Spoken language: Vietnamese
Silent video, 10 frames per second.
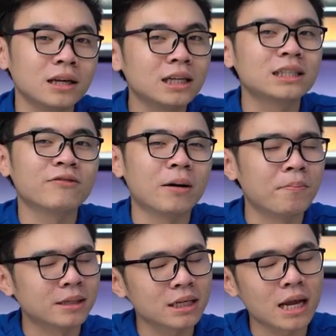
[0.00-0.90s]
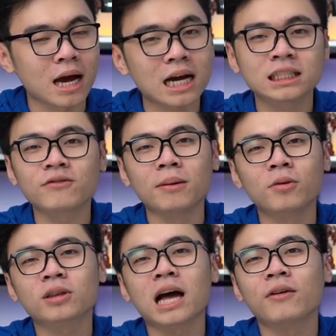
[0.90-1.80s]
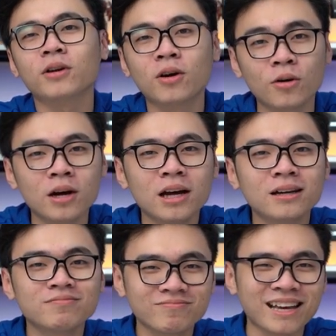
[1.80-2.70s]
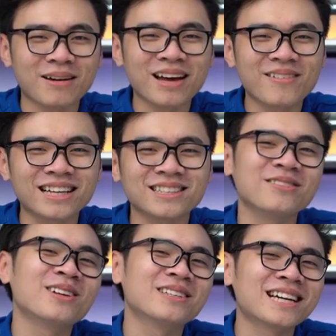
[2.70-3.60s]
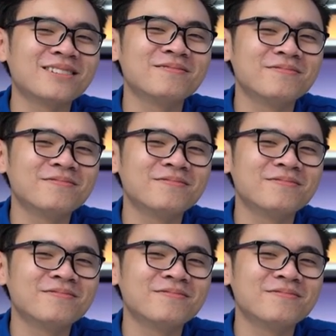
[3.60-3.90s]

Đường link sản phẩm mình sẽ để ngay dưới phần mô tả video. Hẹn gặp lại các bạn trong những video sau.